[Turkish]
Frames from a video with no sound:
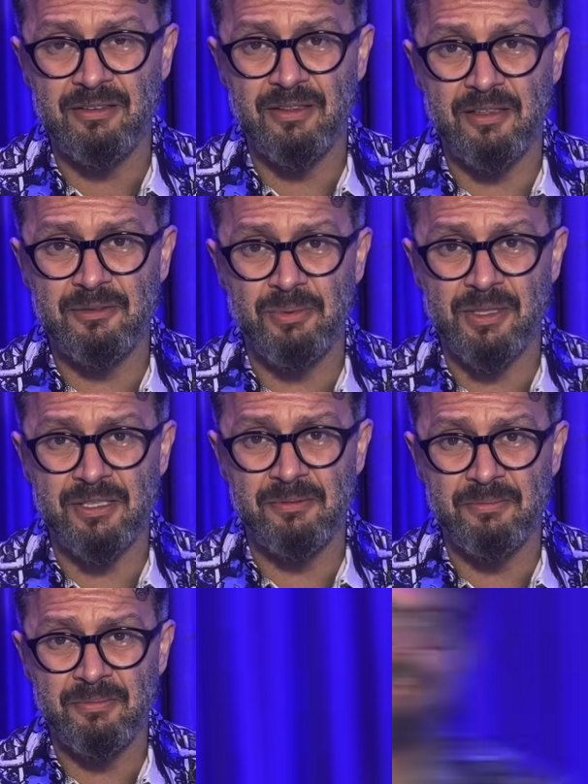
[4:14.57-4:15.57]
Hadi
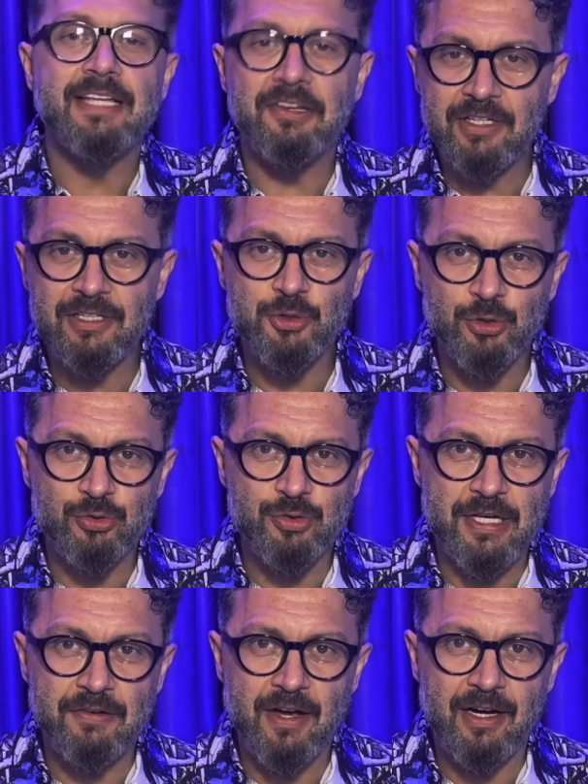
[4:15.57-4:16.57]
bakayım. Sevgili Şükrü
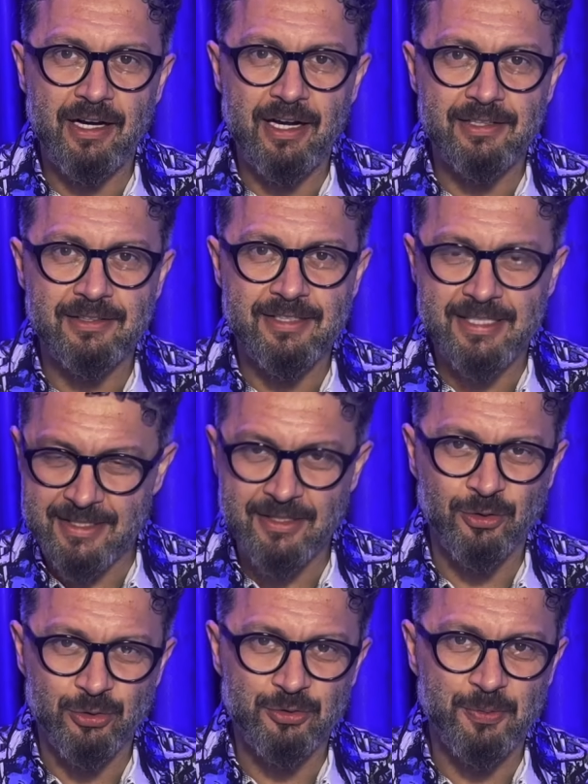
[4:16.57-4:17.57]
severler sizi
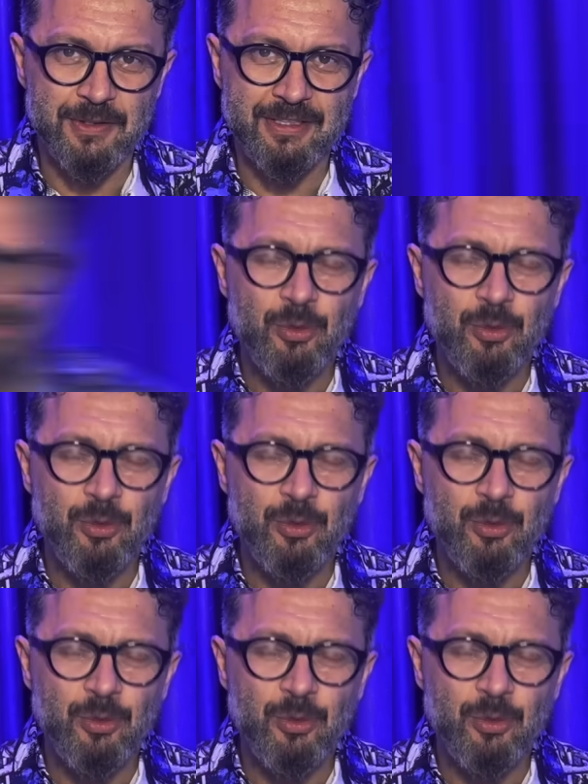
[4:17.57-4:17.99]
de unutmadık.